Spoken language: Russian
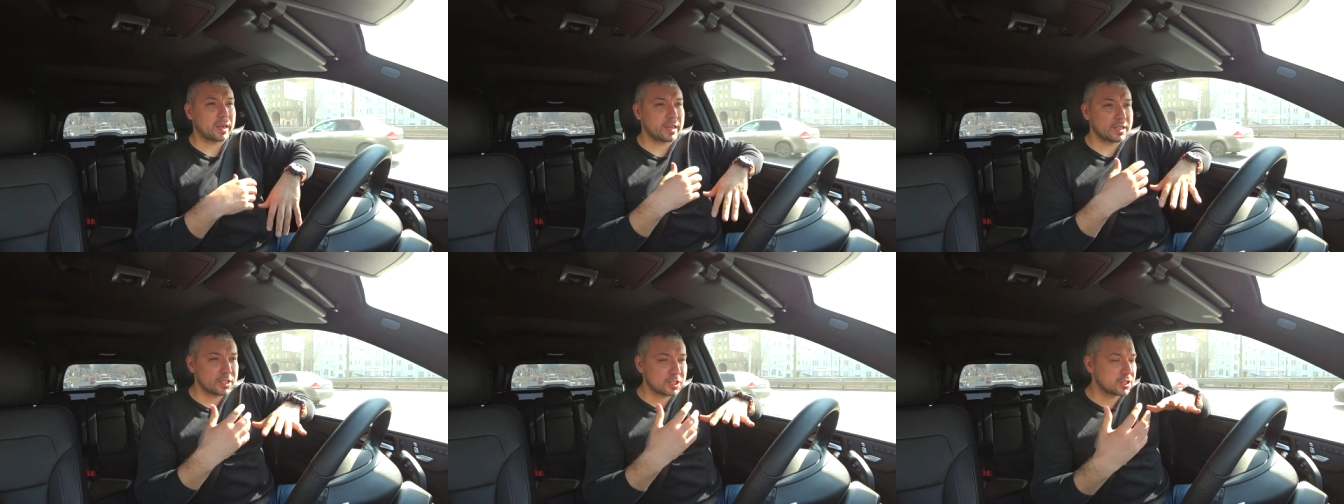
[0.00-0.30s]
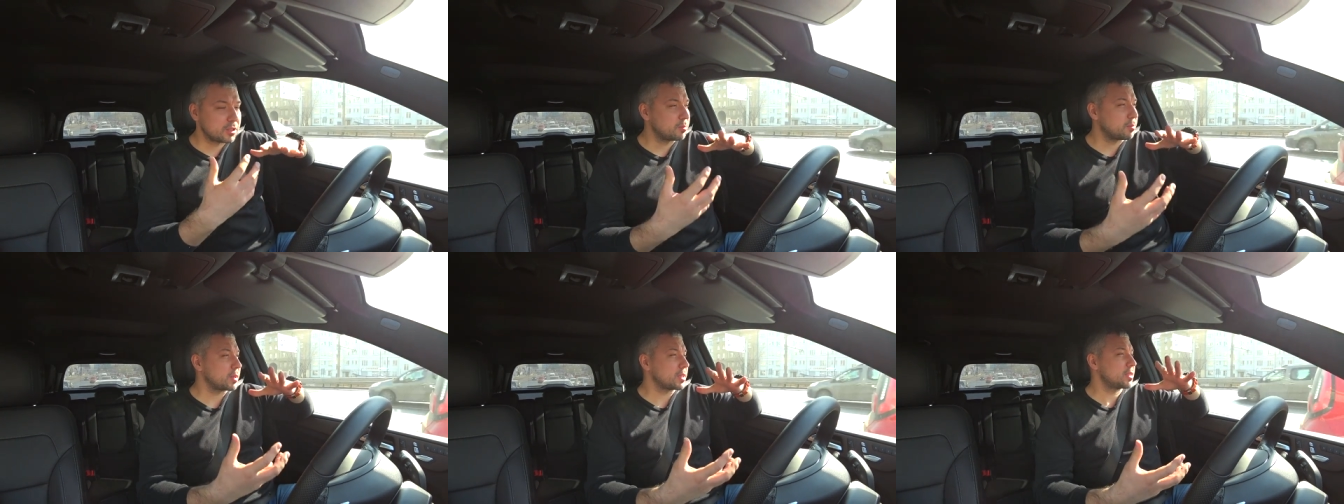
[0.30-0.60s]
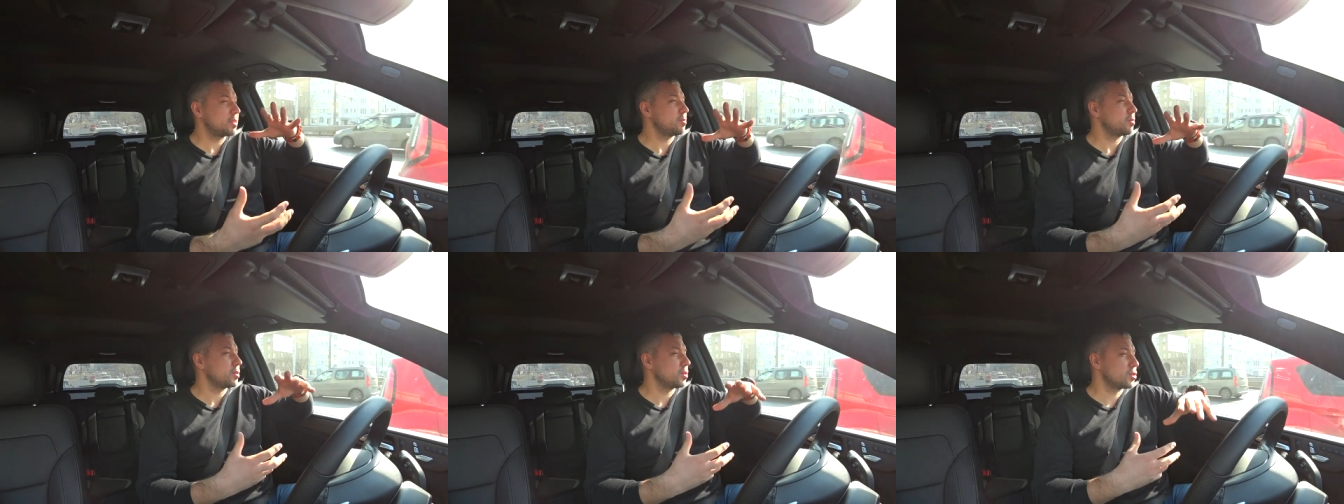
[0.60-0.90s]
конечно,
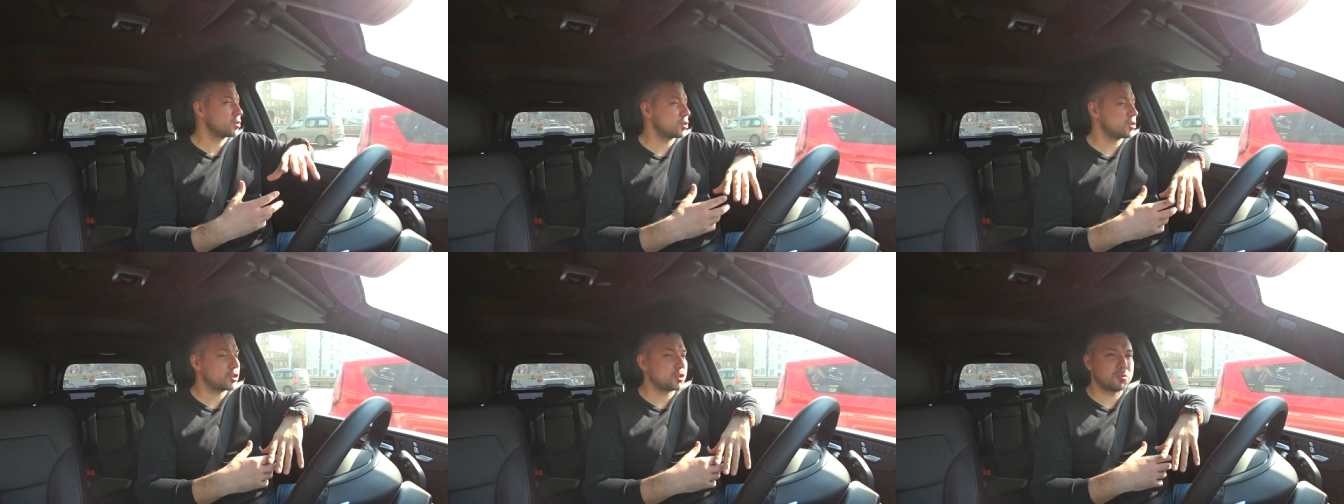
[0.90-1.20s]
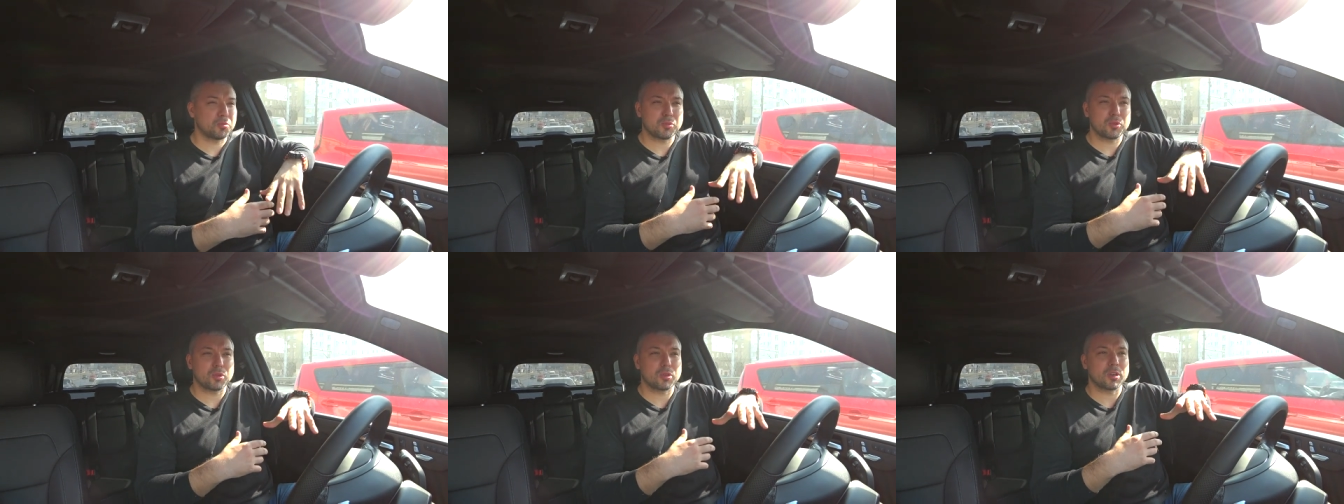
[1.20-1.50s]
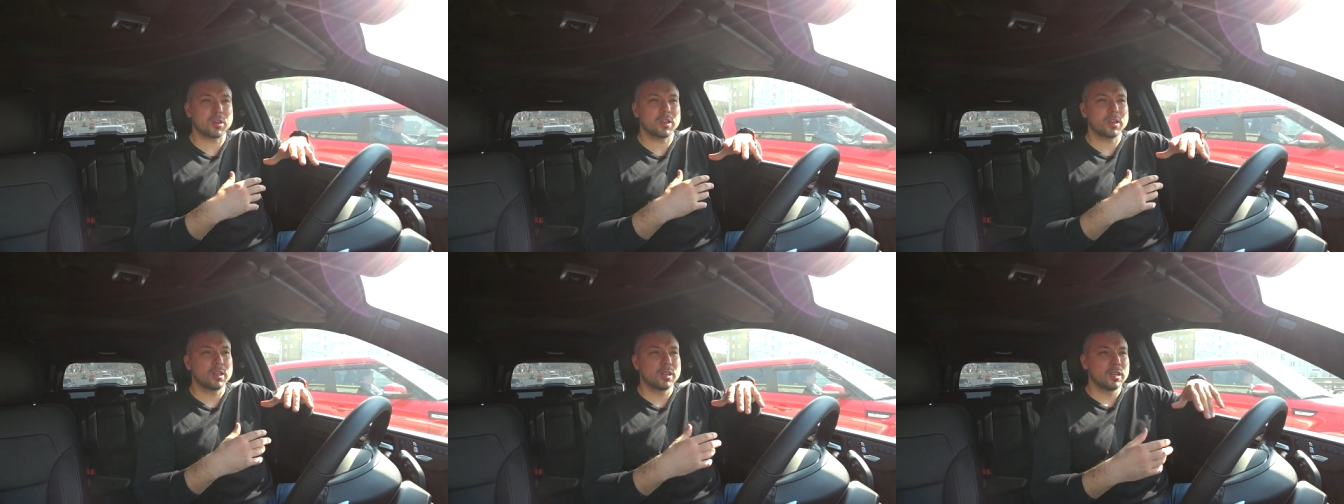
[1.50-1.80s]
посыпалось очень
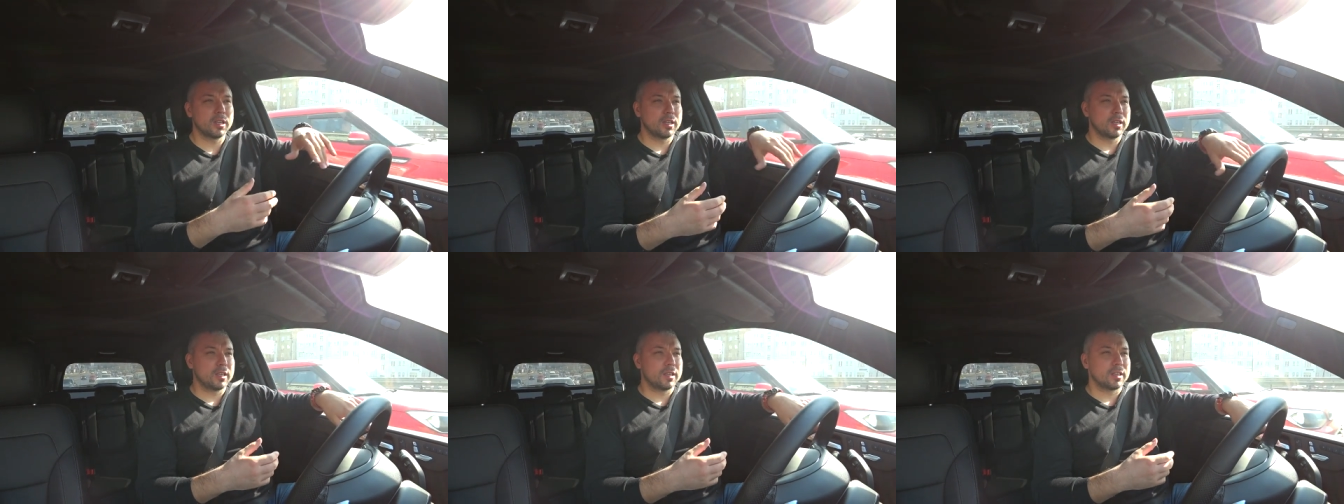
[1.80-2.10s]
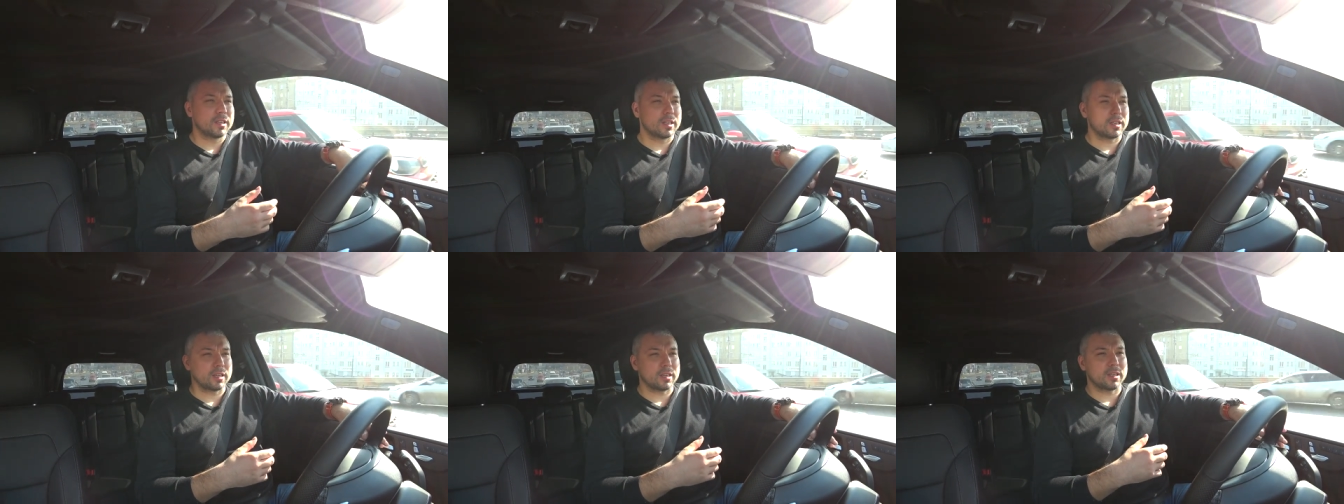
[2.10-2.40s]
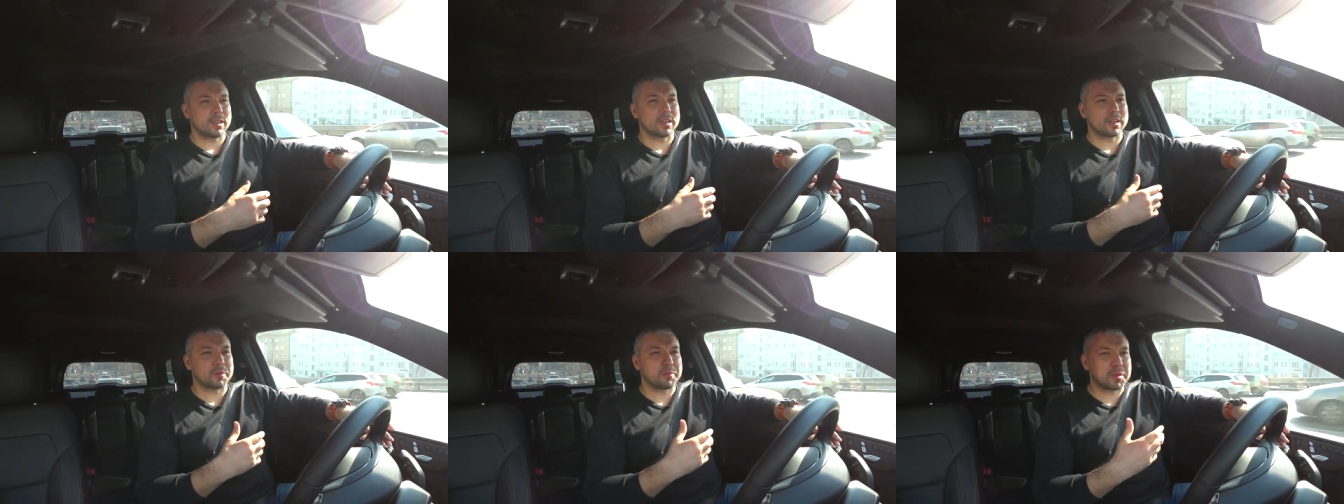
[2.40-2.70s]
много
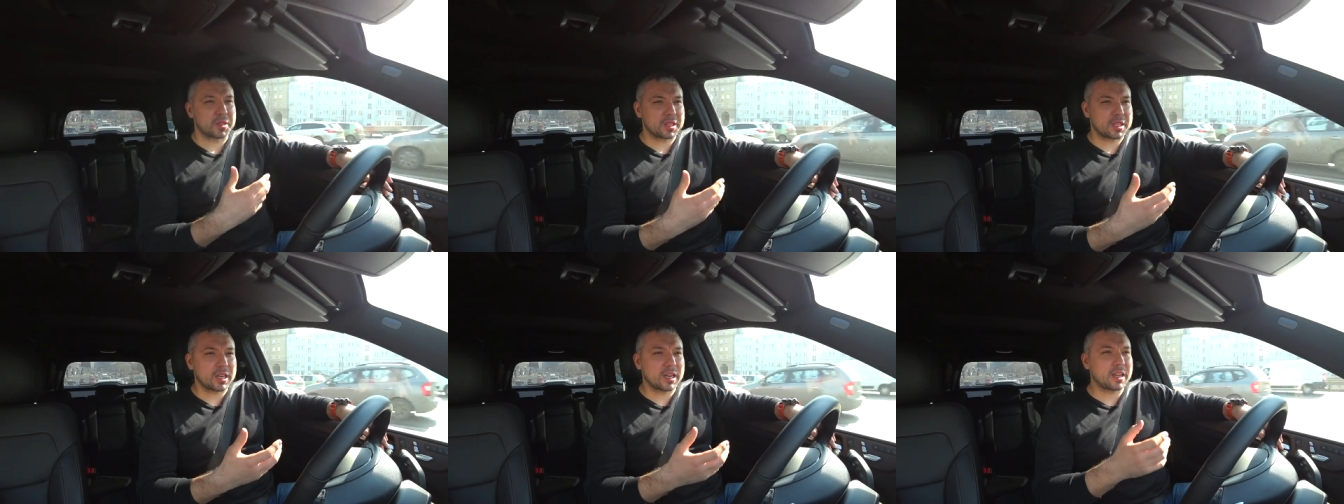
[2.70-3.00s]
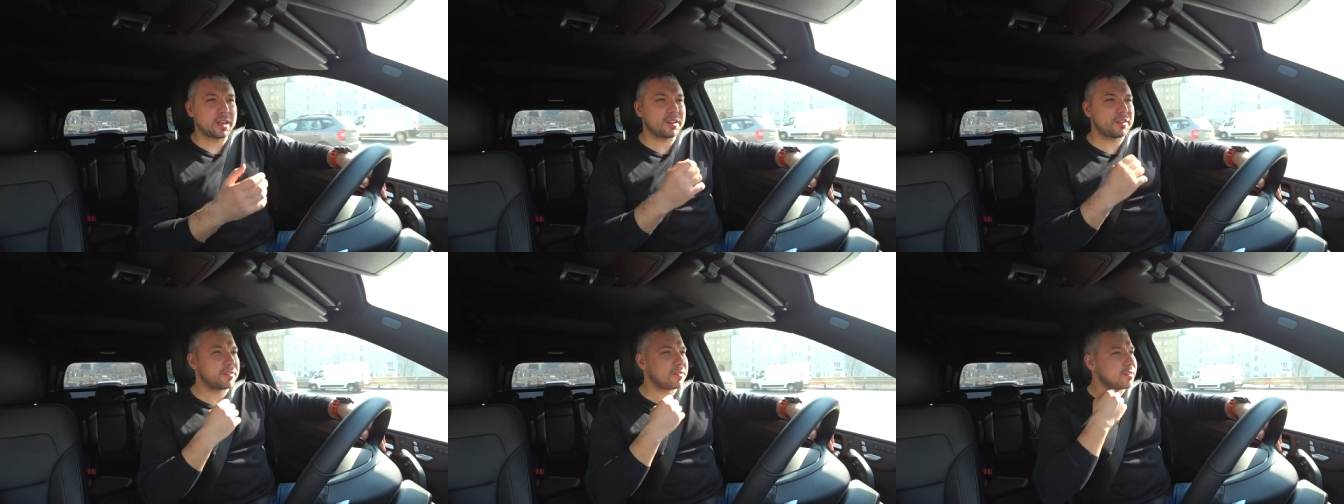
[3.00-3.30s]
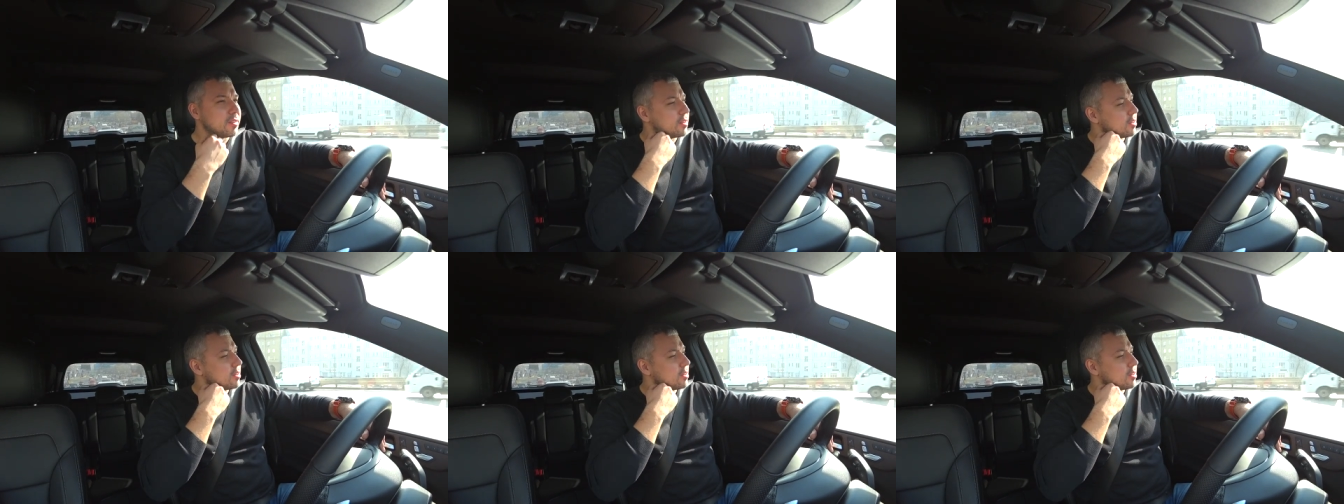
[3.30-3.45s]
э, комментариев.